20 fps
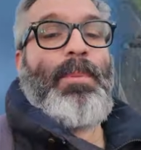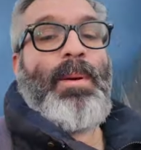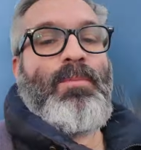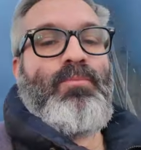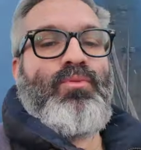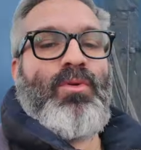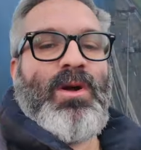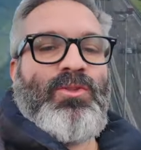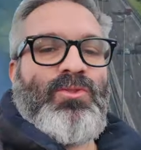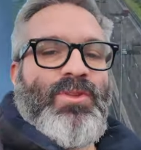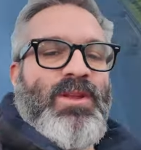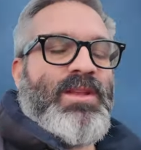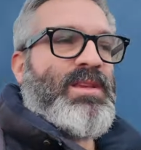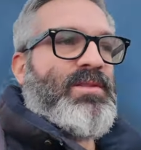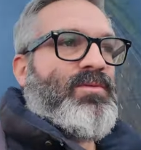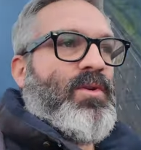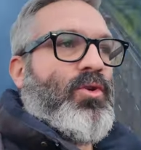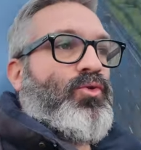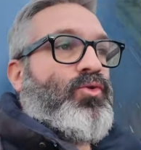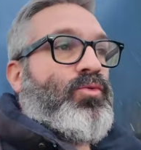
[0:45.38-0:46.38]
Après, pour être
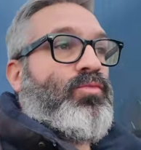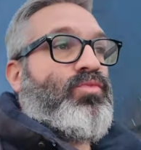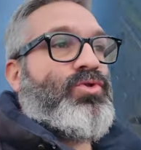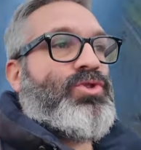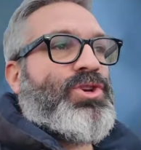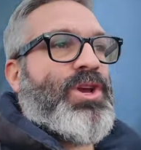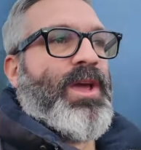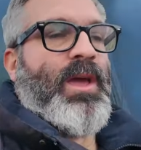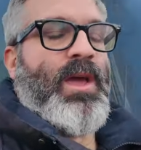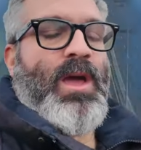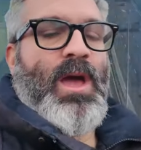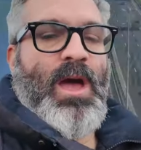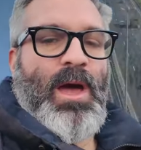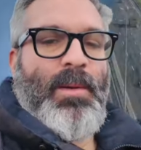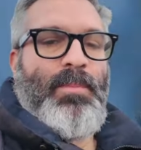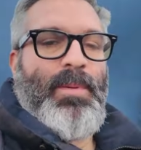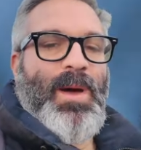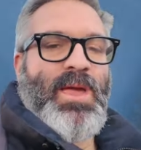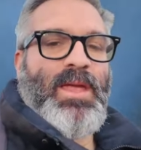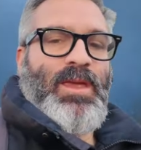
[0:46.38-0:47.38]
honnête, ils veulent tout boucher
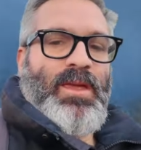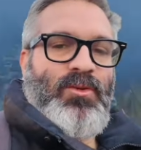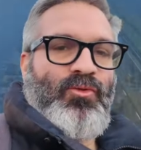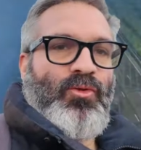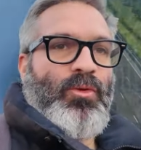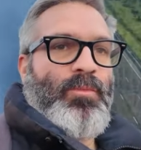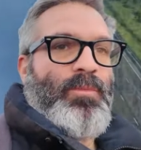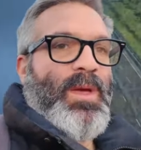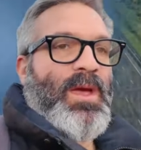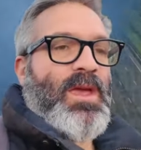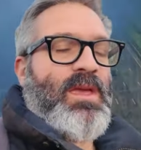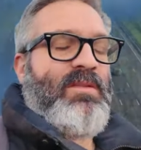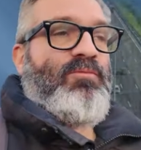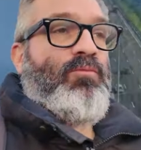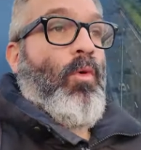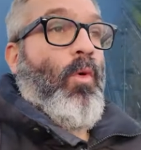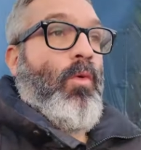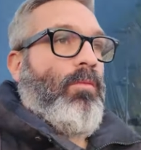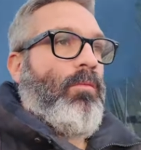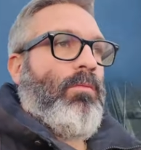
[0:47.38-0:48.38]
à Paris et sur le
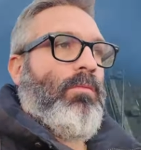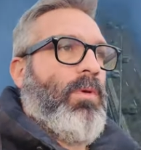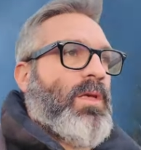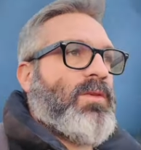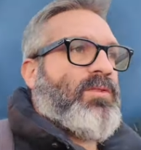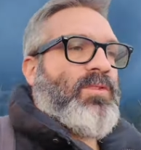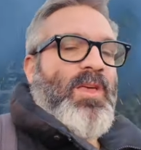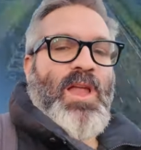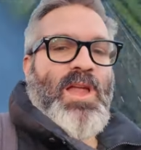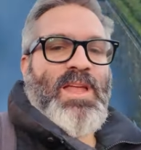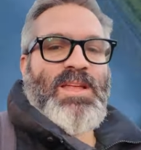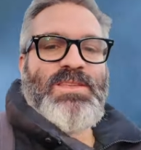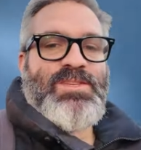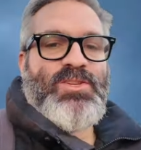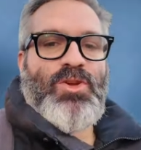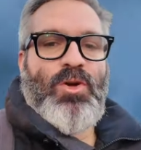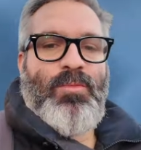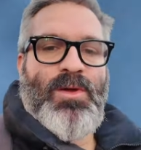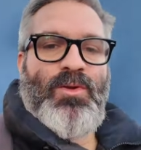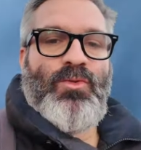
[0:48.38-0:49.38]
périph'. Bon, bah, c'est un
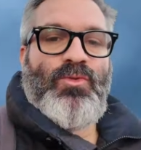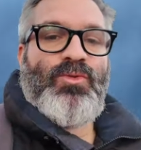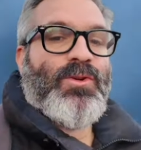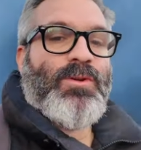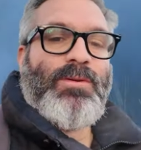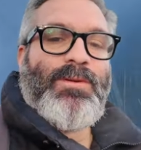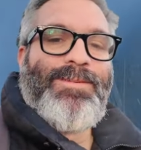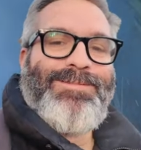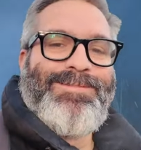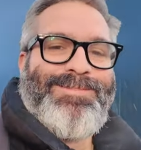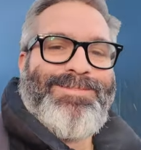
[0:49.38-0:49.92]
lundi comme un autre.